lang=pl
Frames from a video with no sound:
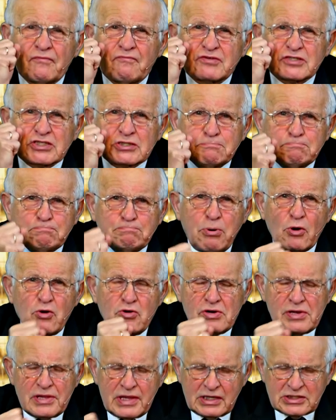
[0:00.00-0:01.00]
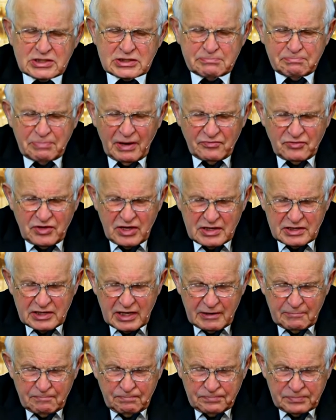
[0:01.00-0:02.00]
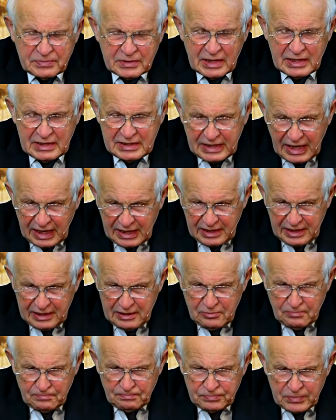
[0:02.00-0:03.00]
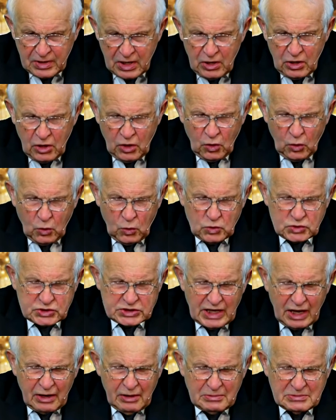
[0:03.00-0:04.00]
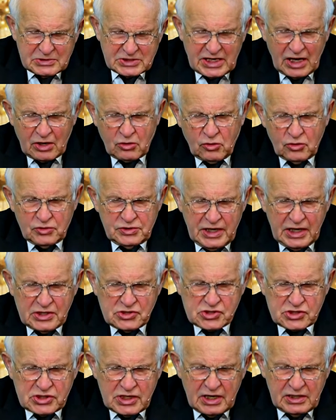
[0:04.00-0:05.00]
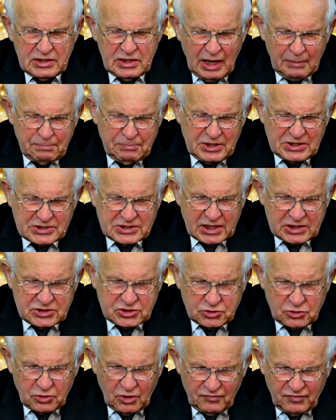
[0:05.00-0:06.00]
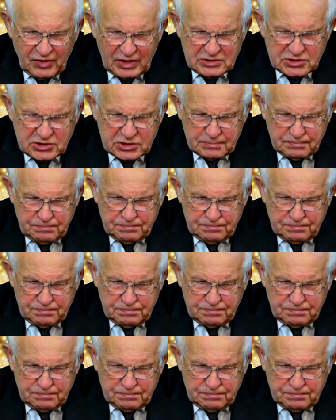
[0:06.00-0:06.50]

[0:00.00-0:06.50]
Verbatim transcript: wspólne zbawienie. Dalej, uznałem za konieczne napisać do Was